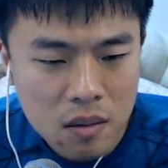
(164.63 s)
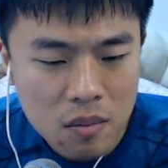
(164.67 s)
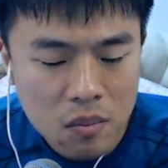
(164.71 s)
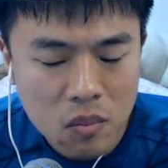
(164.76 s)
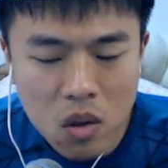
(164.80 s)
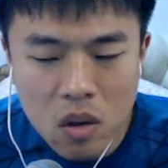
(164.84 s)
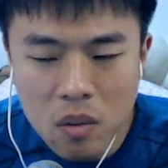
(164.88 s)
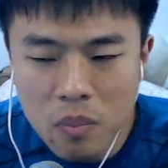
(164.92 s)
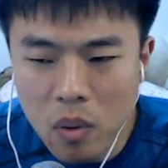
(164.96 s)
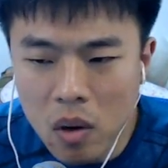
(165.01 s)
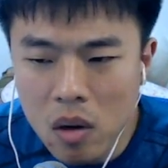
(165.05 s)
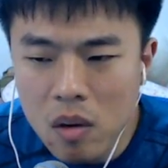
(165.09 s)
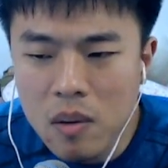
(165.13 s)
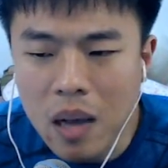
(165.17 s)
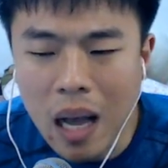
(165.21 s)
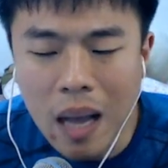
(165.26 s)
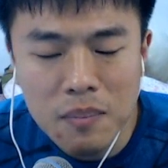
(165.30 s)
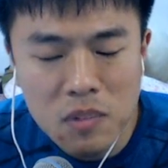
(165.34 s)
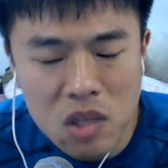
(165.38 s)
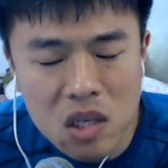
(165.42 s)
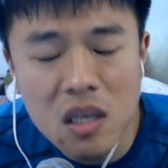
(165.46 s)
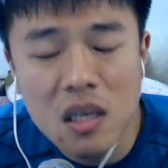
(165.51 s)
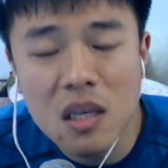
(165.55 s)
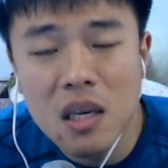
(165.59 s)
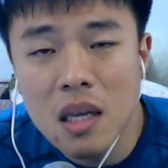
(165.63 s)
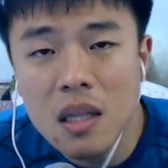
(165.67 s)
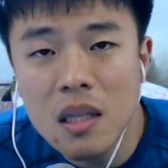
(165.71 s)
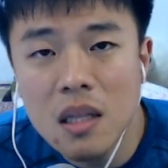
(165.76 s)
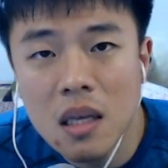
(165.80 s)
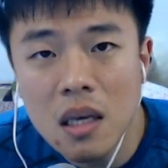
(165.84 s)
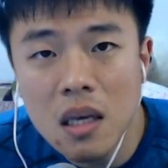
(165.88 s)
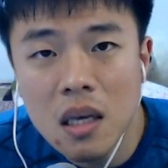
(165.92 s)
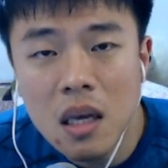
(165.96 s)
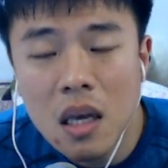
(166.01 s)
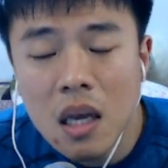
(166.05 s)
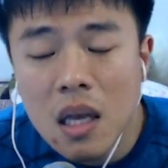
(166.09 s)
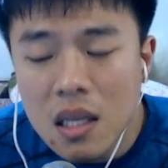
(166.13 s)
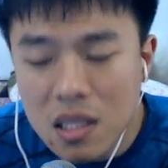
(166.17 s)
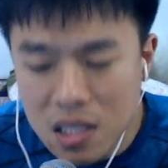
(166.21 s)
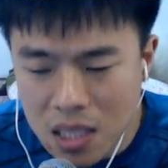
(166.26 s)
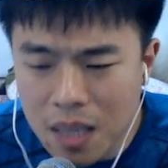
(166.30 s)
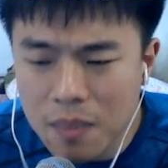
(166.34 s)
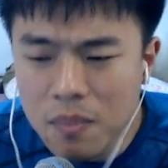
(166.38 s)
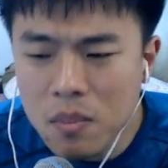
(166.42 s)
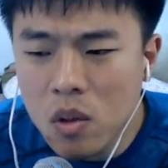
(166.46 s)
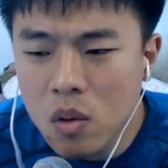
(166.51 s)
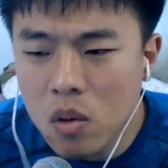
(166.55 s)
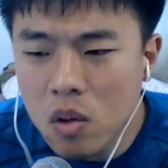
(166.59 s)
뭐 별로 감정이 있겠니?
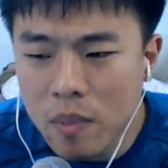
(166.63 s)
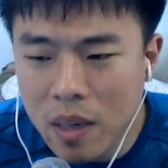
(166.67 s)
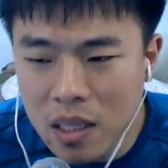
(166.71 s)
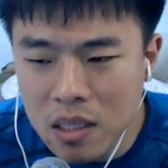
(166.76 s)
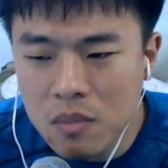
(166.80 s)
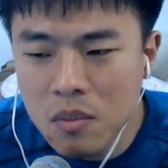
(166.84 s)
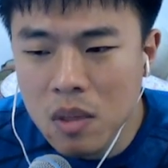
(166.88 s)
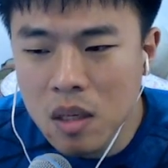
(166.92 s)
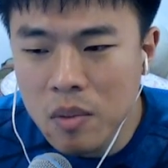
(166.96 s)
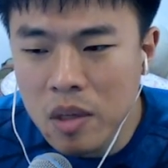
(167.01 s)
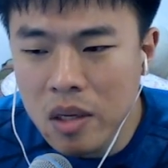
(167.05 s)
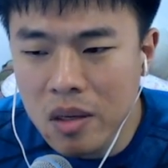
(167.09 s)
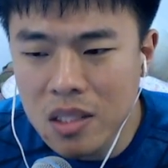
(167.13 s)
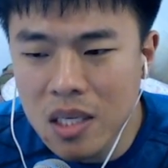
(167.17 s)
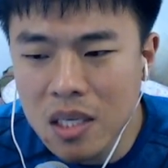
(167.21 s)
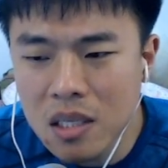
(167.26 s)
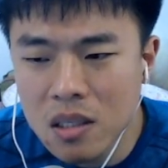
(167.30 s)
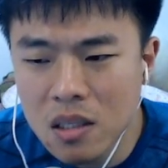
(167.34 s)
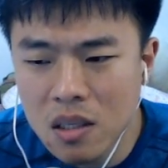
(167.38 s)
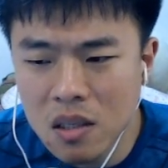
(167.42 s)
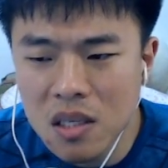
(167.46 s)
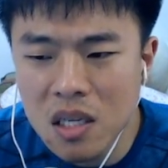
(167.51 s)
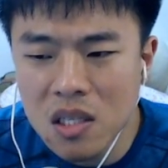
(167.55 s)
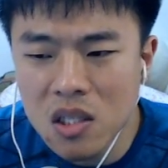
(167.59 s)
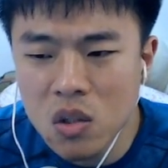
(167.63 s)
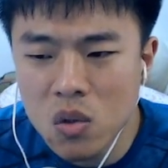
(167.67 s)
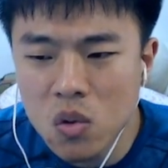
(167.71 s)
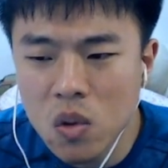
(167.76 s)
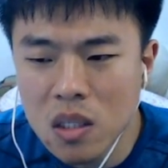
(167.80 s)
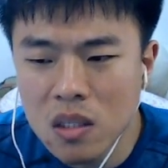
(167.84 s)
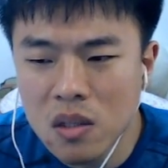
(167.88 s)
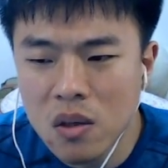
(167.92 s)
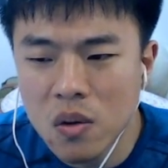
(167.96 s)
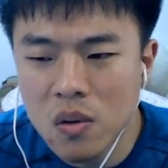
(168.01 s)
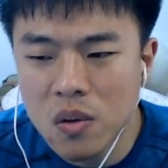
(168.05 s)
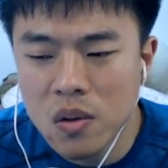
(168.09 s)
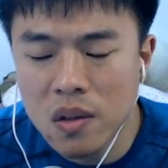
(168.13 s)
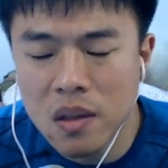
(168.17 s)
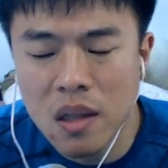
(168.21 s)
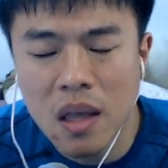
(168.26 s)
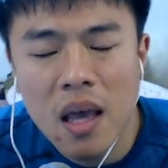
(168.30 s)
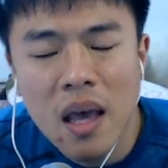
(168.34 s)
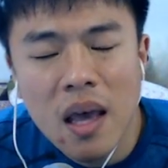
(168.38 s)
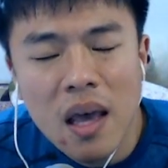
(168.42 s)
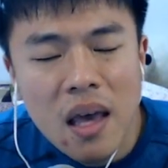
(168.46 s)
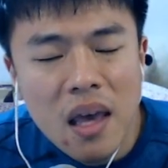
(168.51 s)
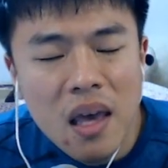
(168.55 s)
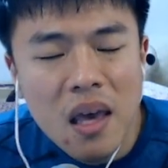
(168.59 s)
참고로 말씀드리면 여자친구 같은 경우는
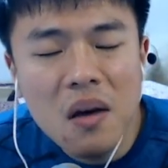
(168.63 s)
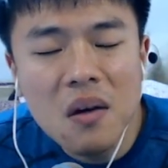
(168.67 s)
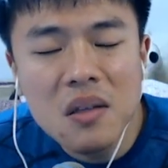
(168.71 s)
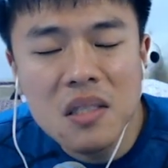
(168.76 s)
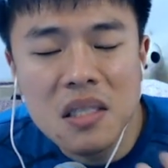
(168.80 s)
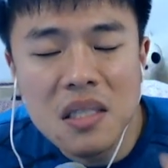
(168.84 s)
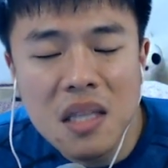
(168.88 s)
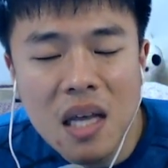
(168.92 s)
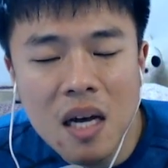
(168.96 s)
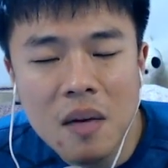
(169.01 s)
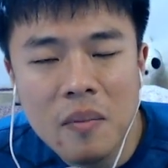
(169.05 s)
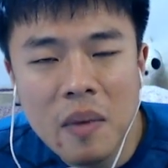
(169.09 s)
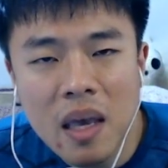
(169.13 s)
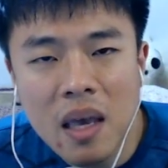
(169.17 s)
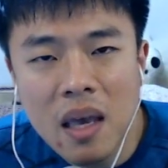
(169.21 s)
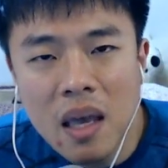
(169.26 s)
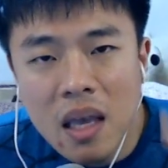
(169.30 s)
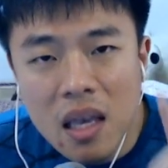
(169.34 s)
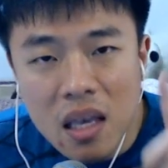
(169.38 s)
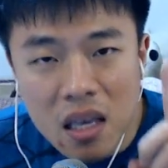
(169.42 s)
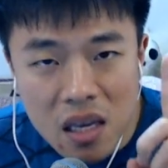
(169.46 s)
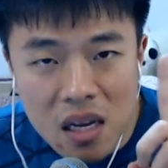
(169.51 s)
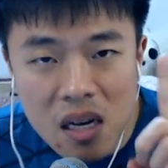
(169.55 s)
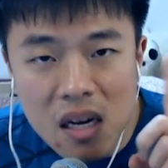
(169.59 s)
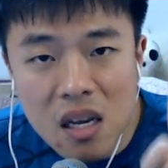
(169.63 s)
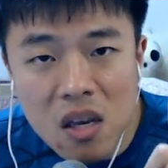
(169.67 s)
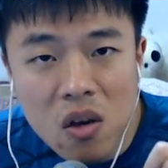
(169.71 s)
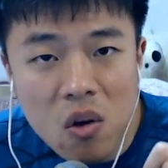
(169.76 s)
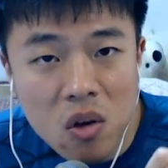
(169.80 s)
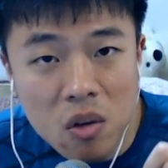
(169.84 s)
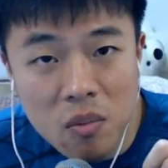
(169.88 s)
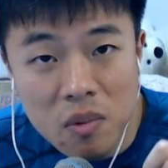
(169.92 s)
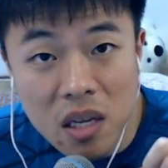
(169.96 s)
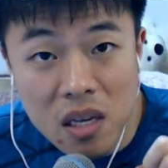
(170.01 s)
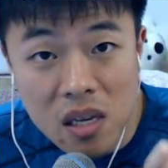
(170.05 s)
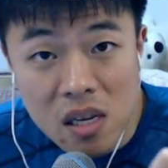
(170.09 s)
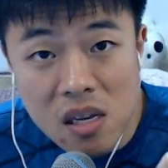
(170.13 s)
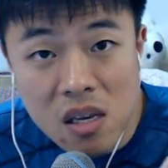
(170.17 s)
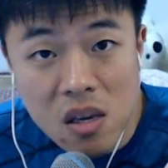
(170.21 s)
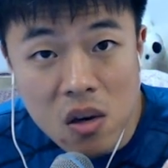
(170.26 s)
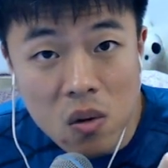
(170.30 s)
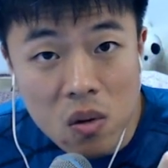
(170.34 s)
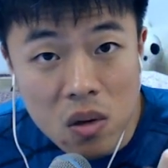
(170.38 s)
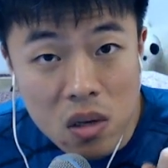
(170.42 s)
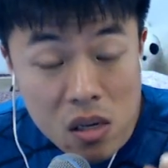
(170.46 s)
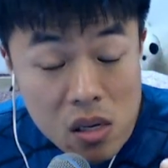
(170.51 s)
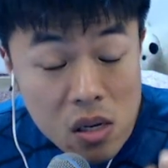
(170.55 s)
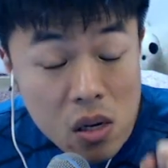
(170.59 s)
헤어진 다음에 1개월입니다.
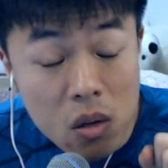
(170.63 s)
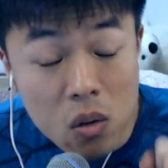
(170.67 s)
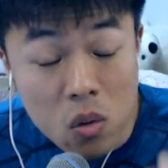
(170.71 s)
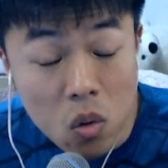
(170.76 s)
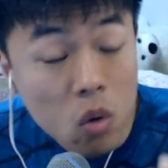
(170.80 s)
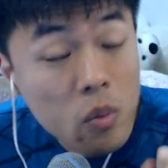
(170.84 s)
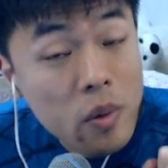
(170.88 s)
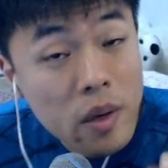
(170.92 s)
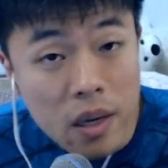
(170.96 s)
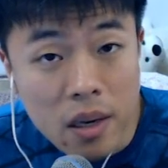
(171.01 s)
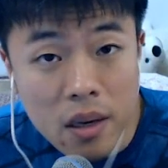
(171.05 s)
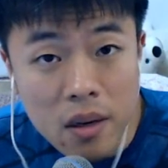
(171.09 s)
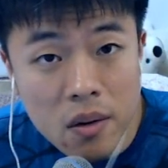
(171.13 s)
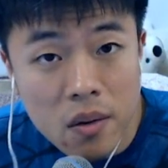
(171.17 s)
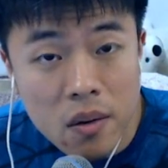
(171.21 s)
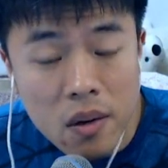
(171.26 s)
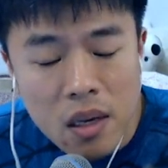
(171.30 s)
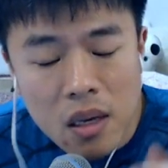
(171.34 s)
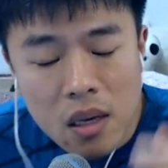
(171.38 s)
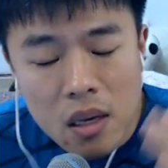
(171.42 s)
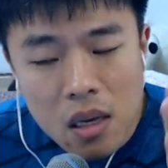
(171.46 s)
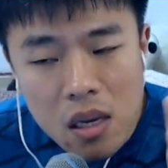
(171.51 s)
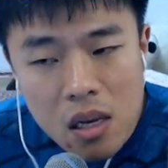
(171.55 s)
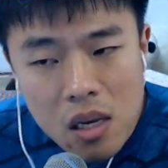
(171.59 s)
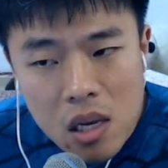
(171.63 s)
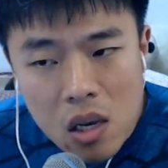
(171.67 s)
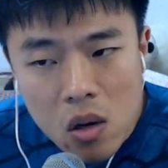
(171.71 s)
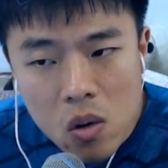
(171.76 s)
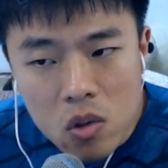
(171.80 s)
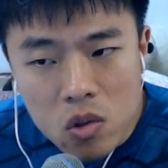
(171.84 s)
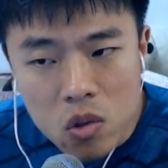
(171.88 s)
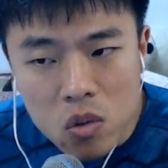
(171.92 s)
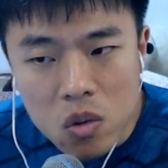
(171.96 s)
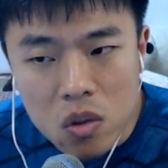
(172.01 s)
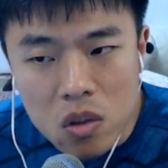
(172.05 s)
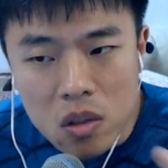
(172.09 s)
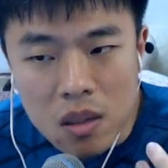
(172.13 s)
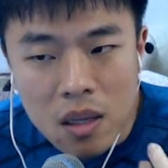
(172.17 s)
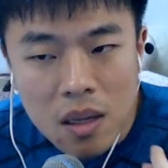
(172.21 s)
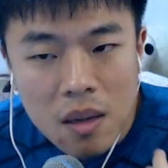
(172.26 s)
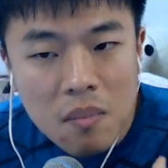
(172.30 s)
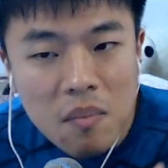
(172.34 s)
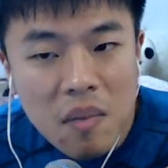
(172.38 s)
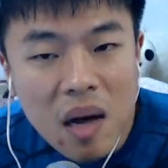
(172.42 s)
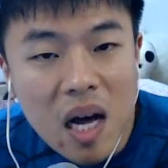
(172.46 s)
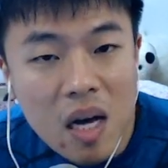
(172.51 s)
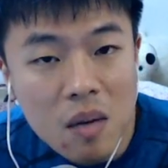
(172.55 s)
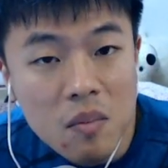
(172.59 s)
1개월이 고비예요. 1개월 정도는
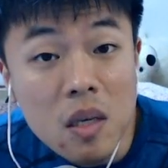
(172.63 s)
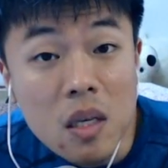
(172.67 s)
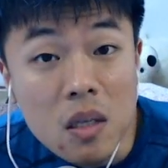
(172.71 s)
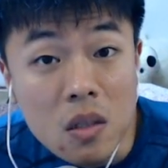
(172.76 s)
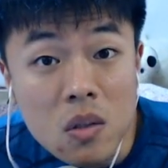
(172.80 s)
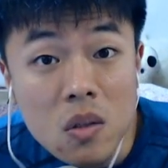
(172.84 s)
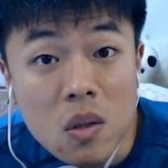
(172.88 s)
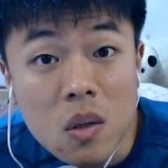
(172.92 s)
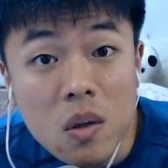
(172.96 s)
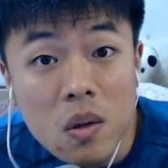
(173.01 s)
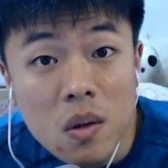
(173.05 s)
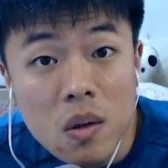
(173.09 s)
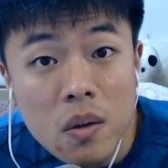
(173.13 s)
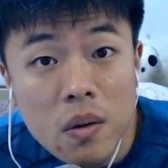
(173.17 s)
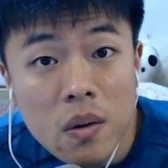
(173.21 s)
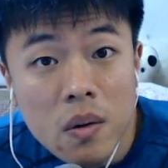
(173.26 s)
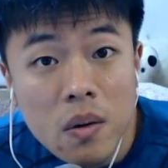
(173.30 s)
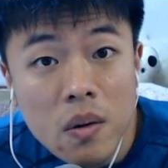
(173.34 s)
마음이 있어요.